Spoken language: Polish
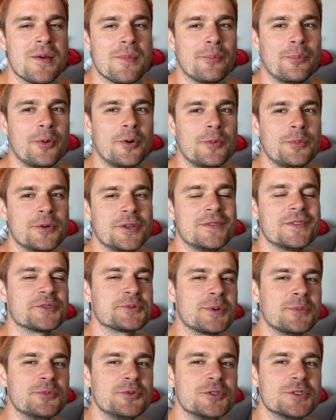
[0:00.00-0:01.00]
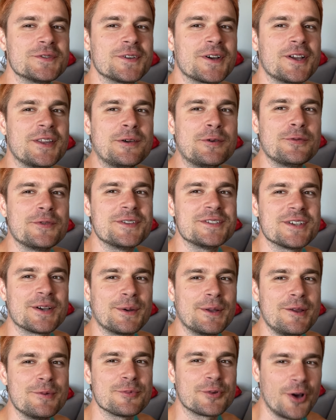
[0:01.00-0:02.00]
bo ponieważ mam mnóstwo kanałów, więc
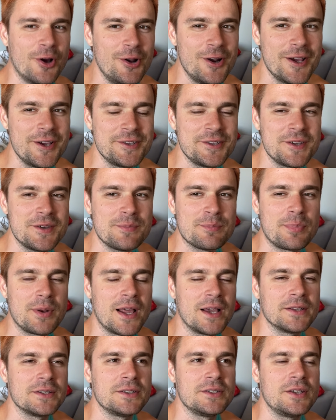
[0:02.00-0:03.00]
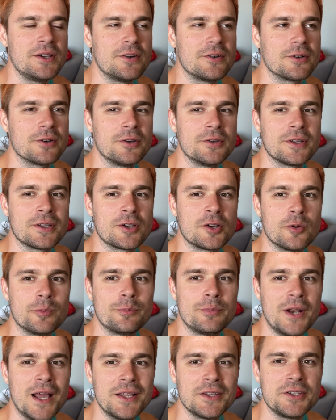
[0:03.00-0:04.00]
zakładam kolejny Bloody, nie oglądam tylko
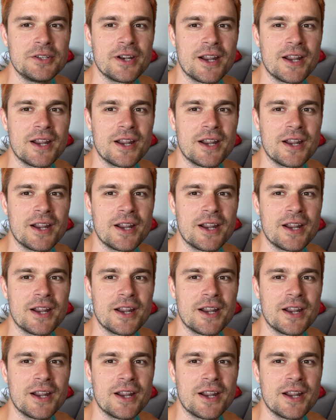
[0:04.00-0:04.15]
Bloody